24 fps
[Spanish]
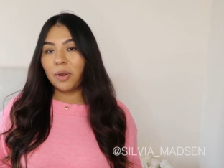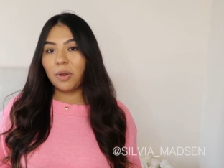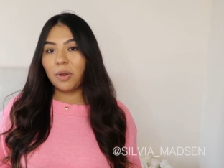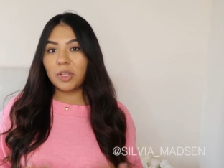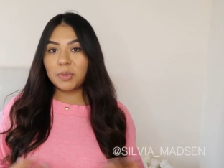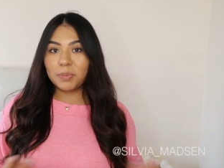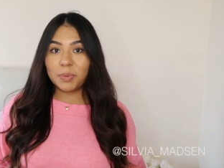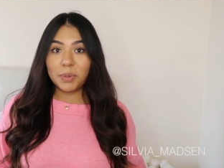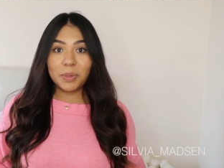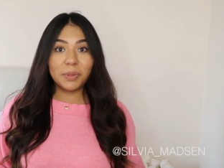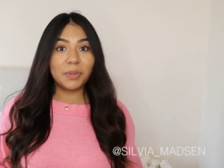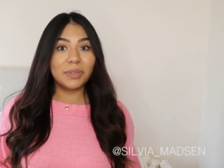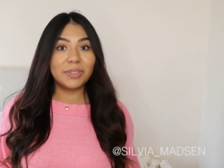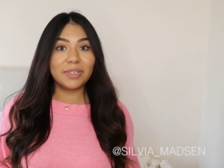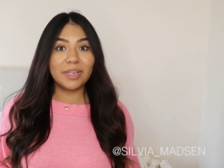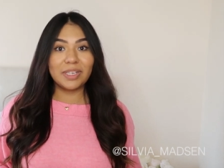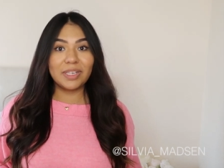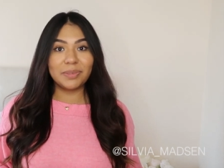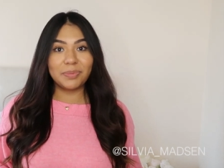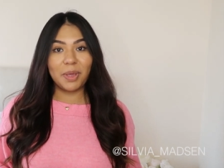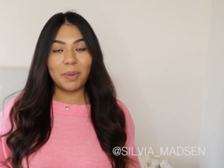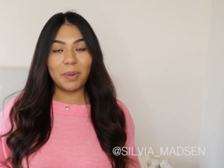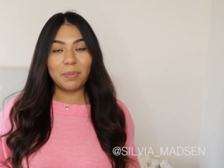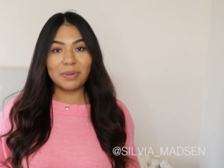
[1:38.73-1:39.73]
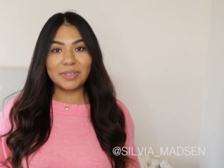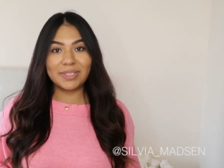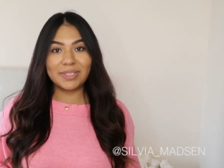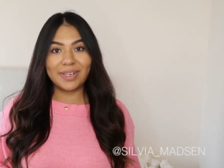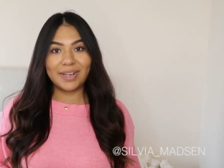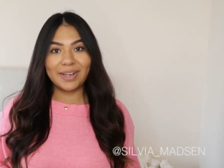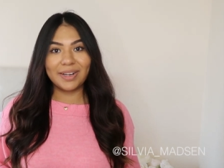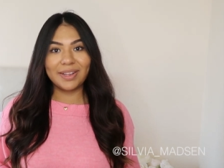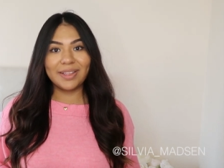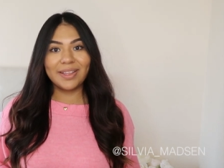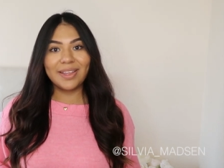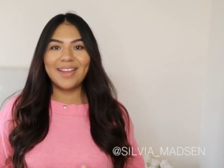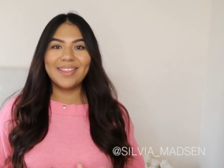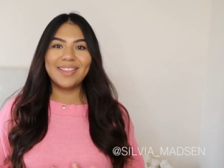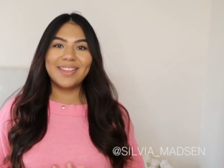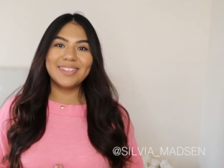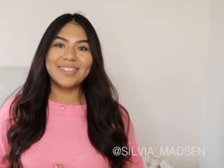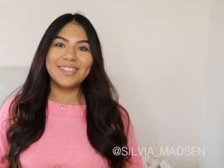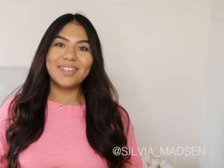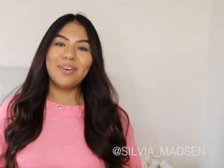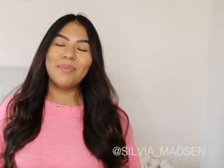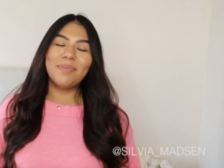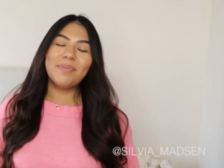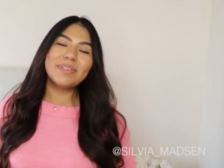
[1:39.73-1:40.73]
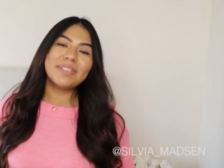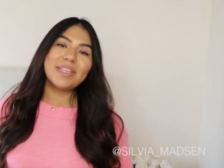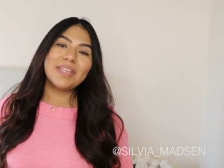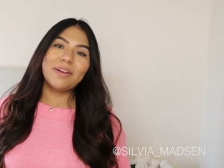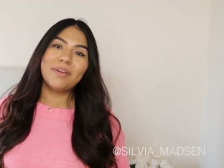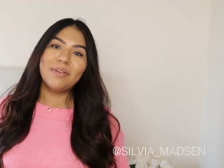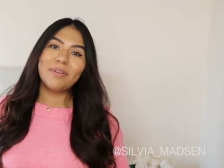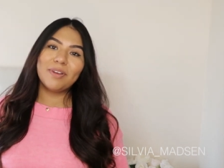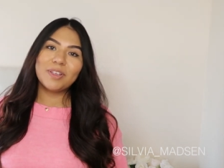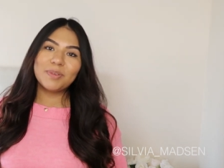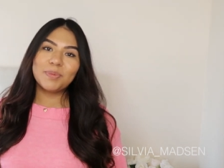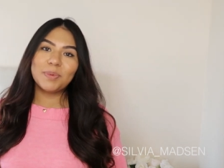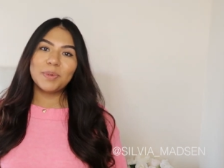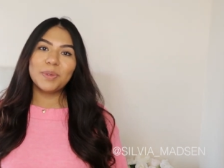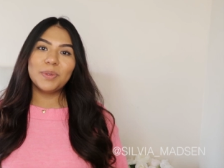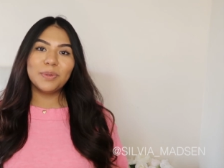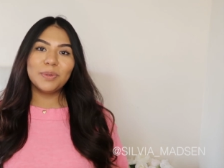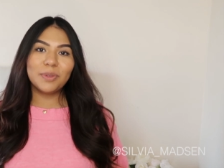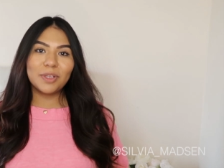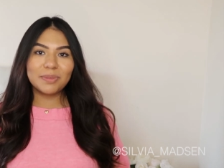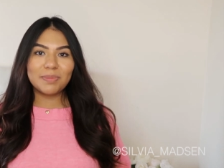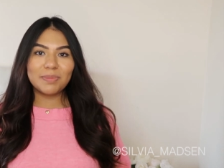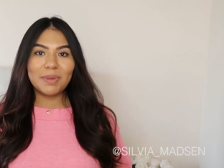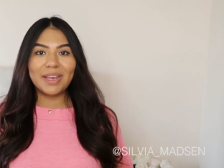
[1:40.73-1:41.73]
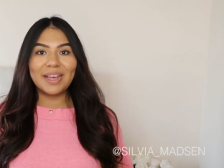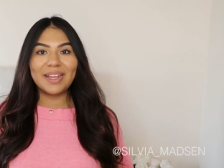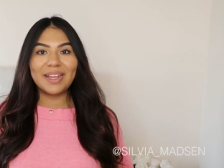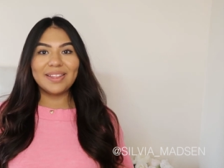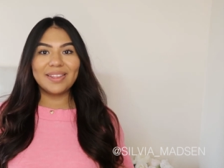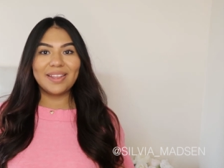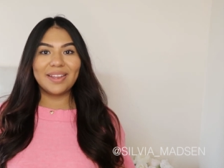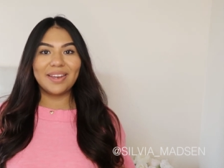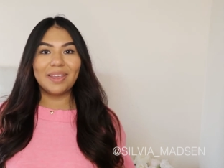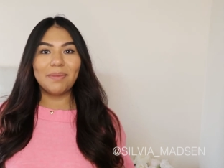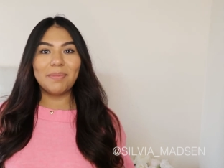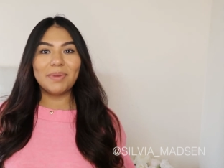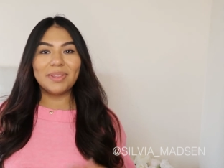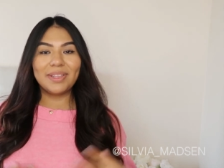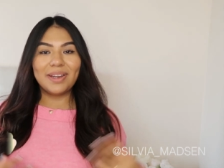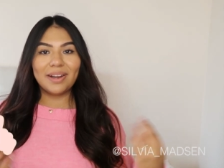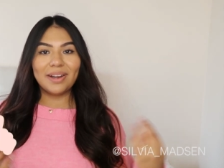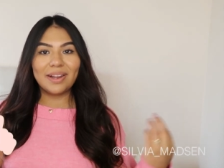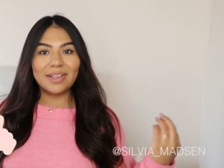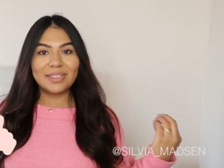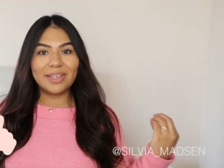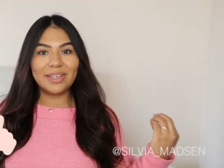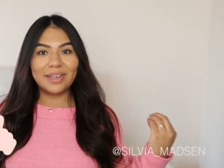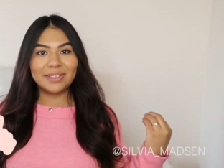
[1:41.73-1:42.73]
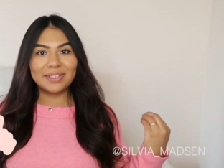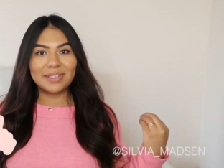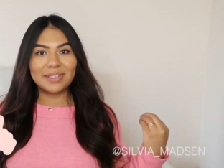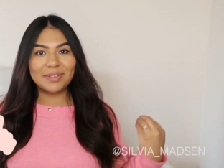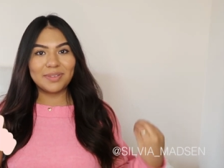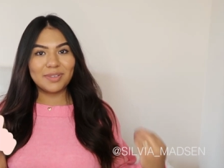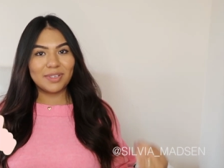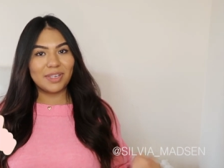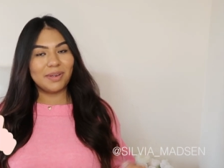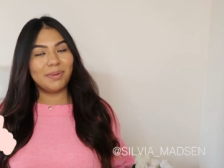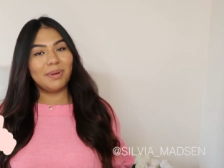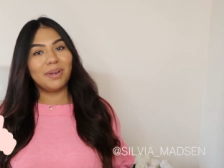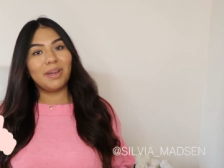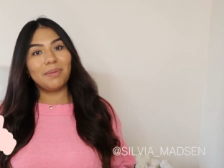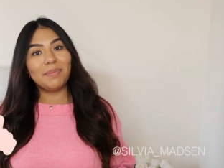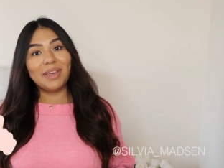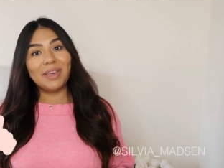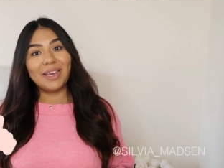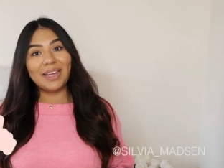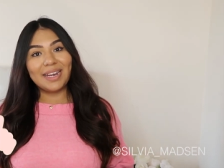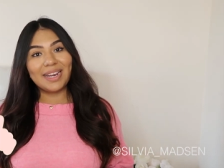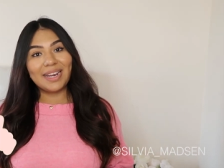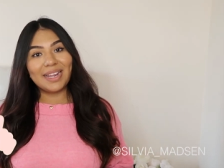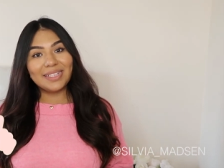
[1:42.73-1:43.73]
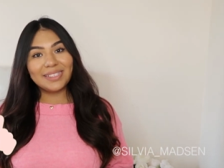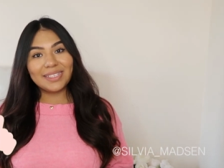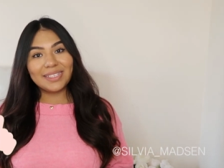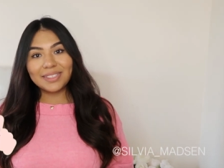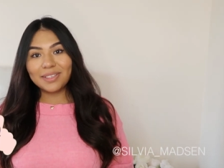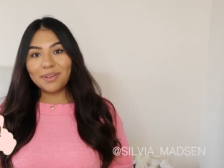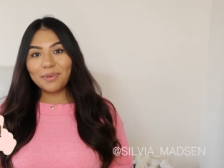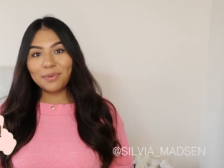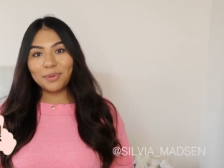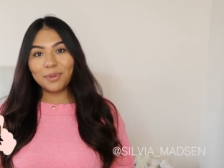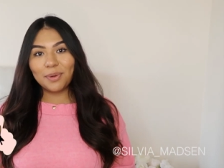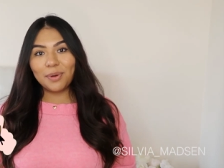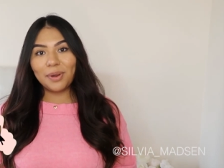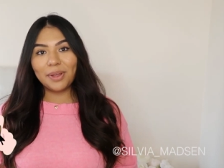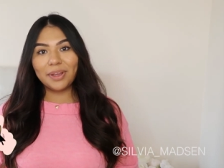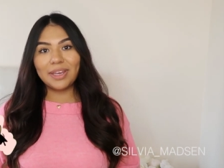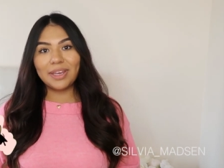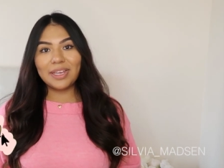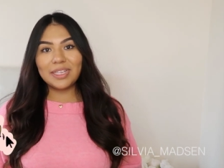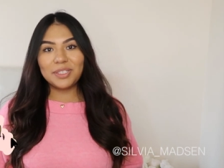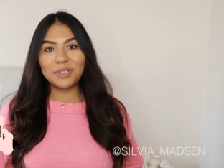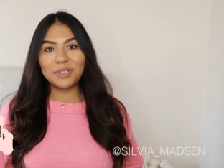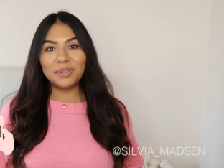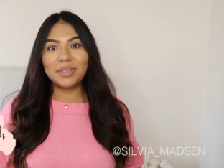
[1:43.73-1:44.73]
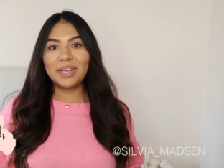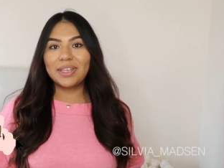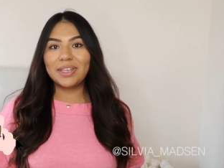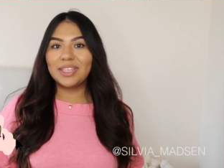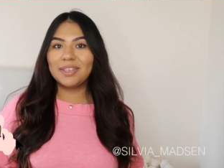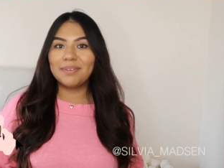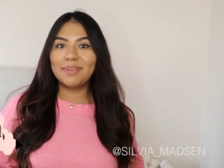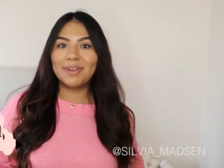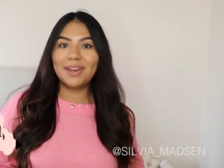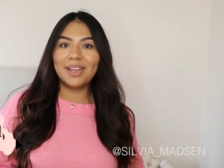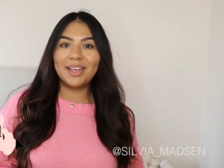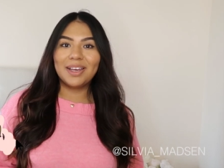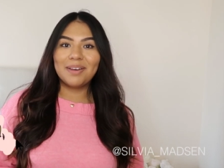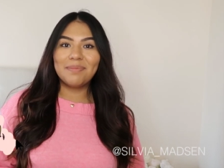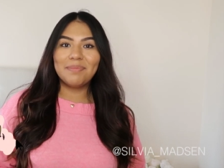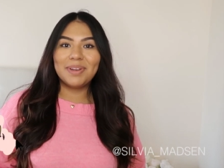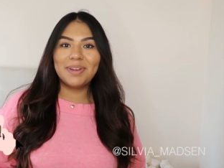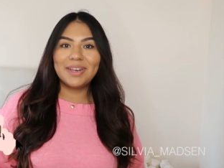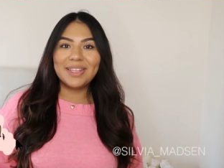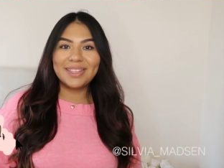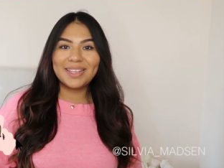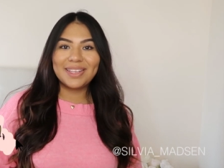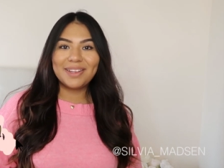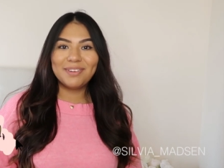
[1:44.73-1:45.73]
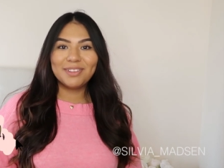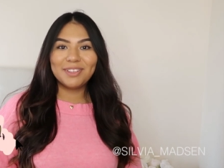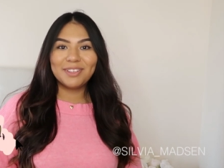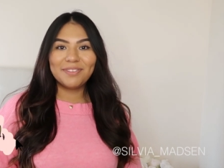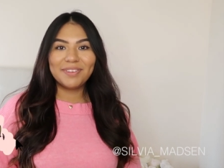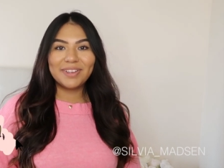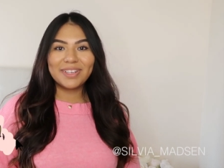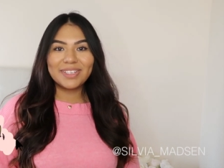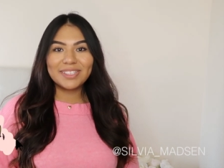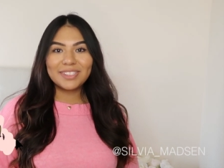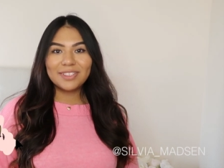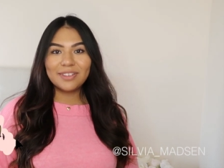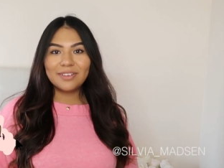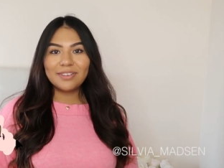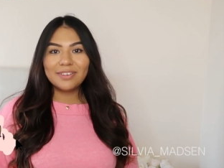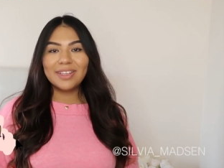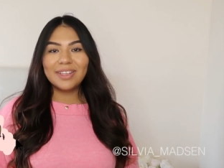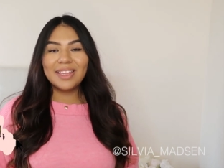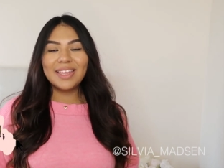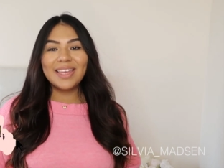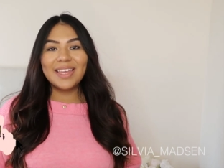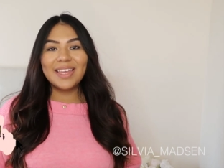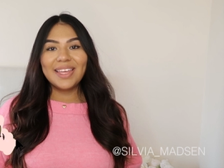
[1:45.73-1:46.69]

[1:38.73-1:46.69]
los productos que les voy a mostrar. Antes de comenzar con los productos, me encantaría invitarles a que se suscriban a mi canal si es que aún no lo han hecho, y que activen la campanita de notificación,